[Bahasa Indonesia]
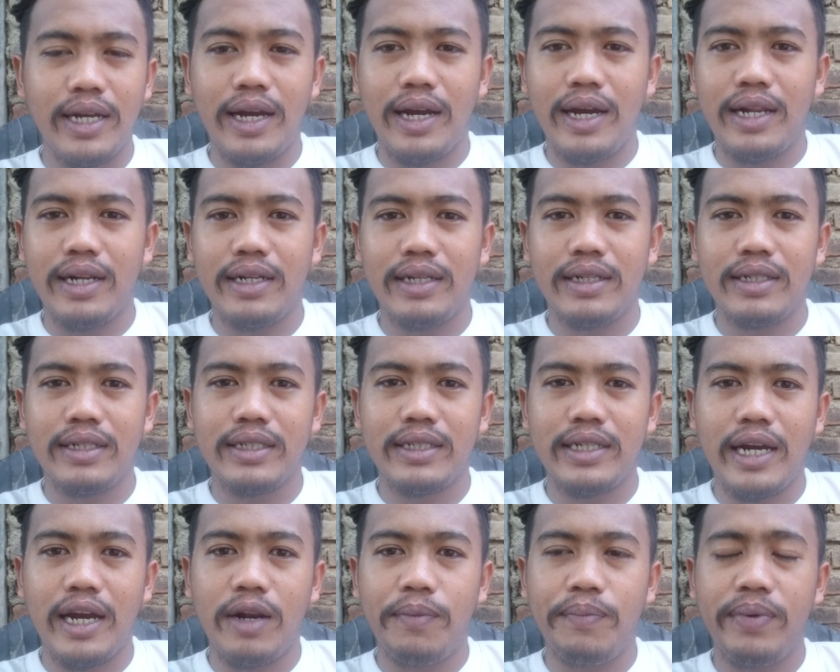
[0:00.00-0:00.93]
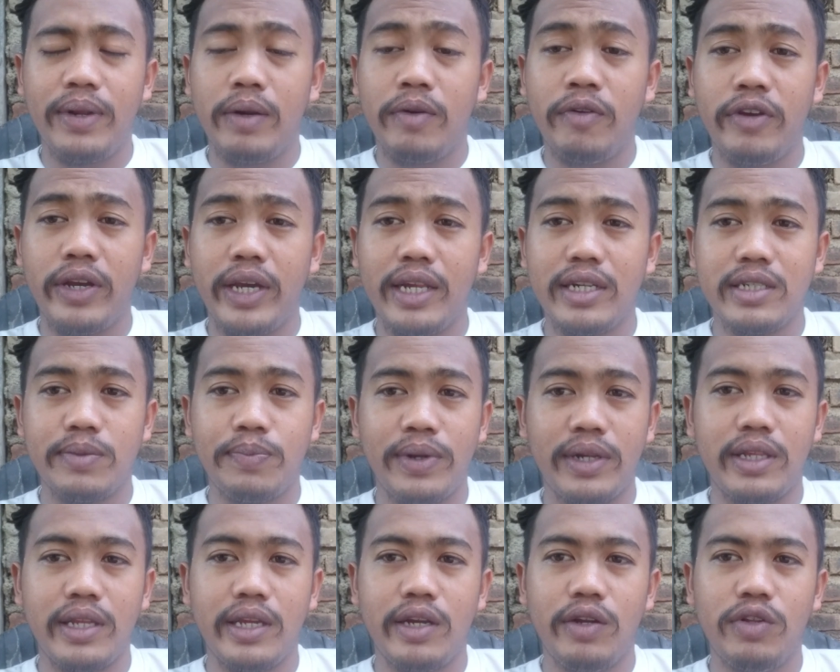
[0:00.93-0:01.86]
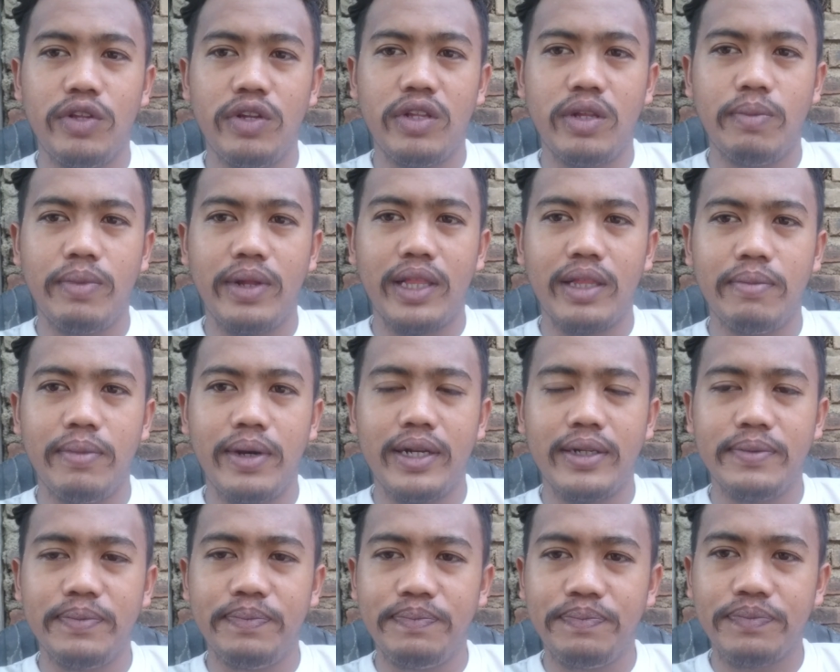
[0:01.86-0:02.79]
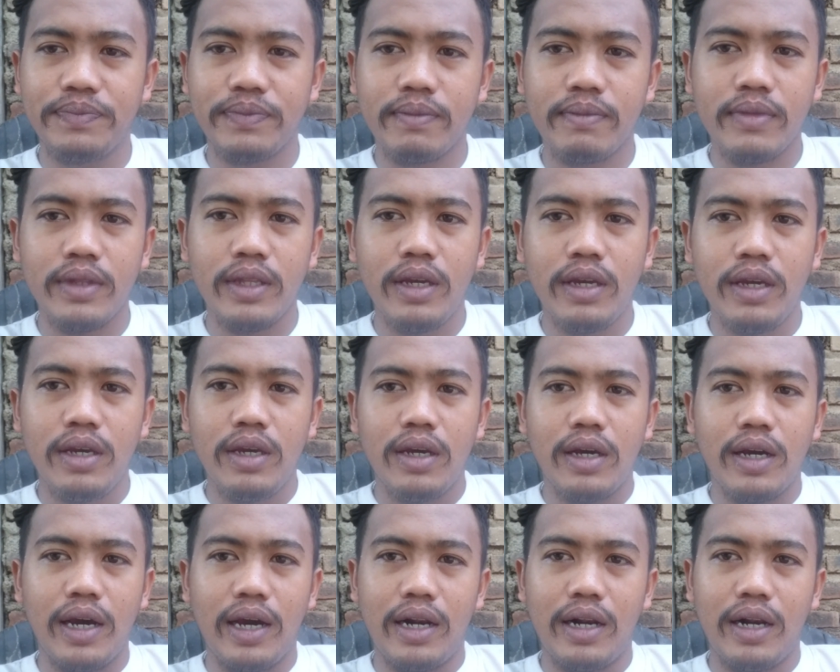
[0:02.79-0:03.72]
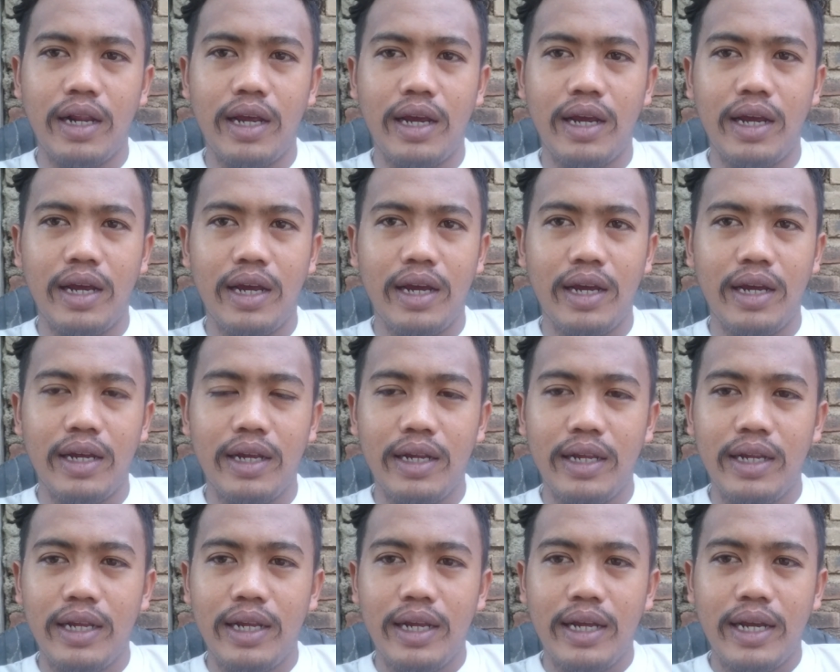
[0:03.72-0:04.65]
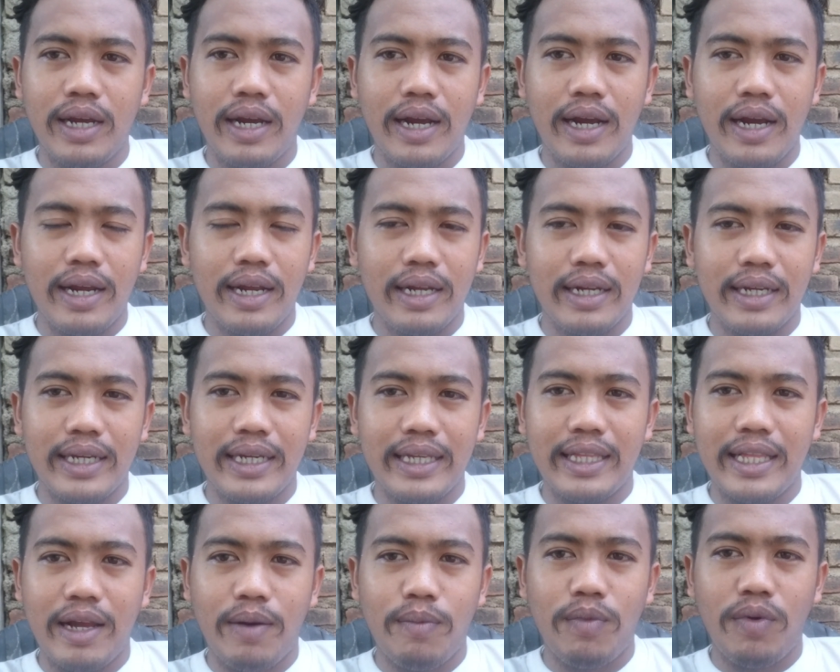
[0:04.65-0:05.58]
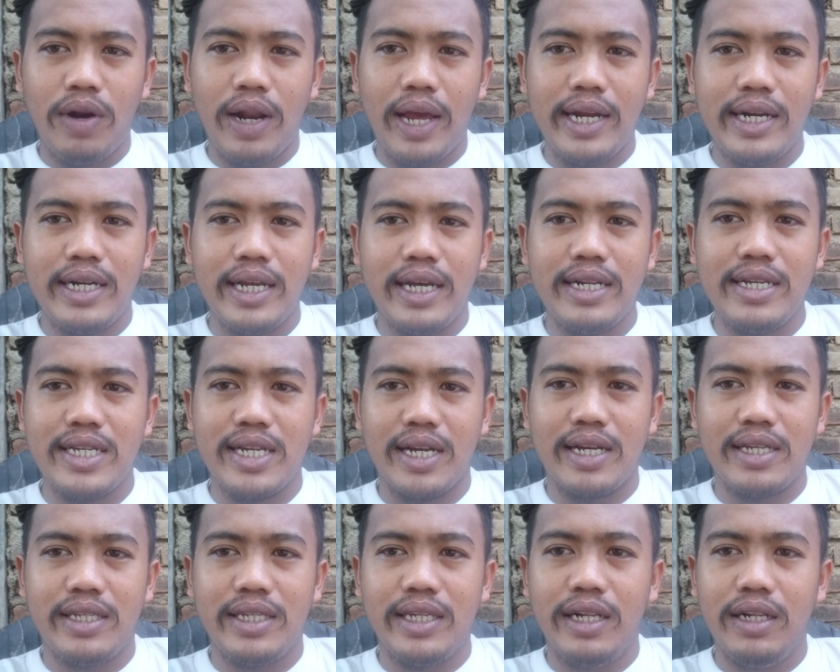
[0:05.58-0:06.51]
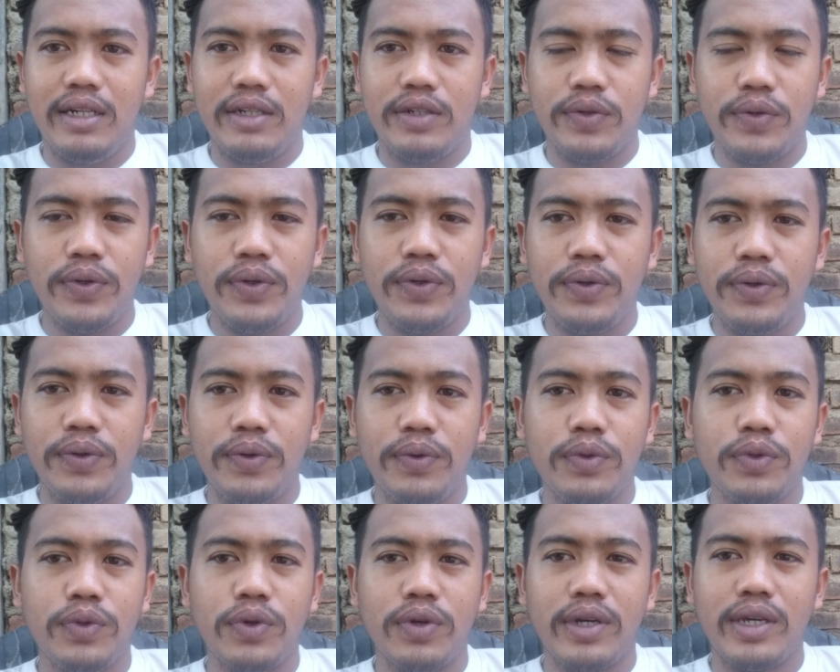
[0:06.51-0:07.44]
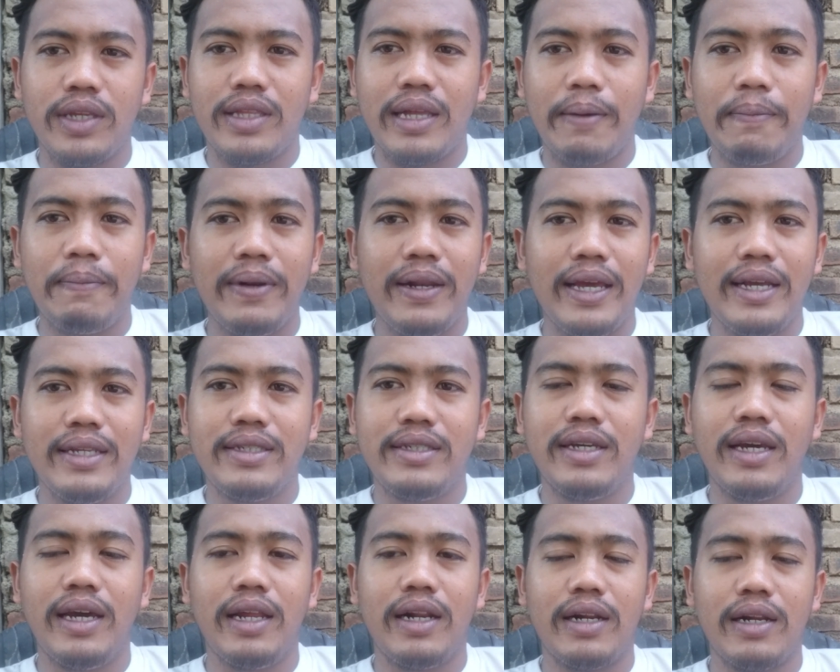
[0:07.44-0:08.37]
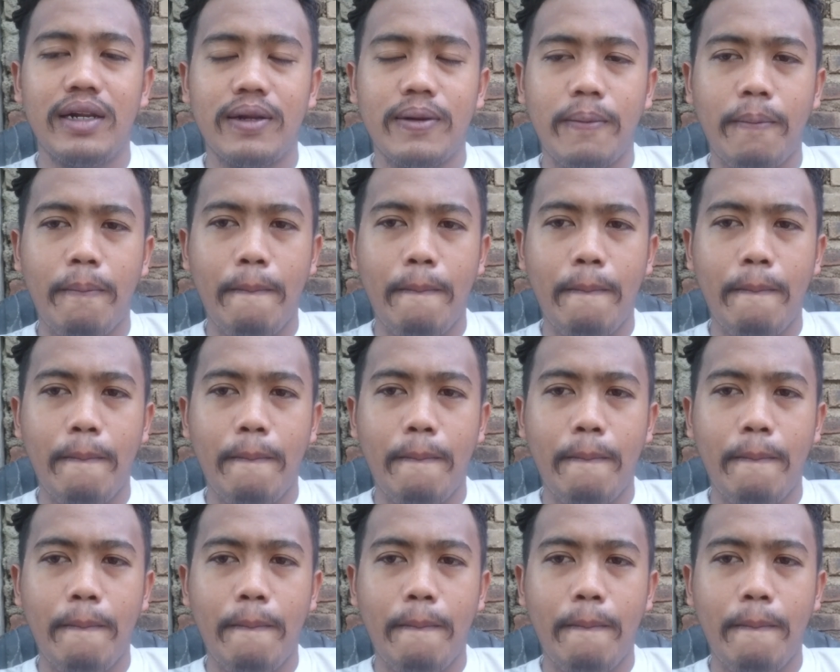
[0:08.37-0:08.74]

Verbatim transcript: jangan jangan berpikir seperti itu teman-teman karena kita mulai dari sekecil dulu untuk kita belajar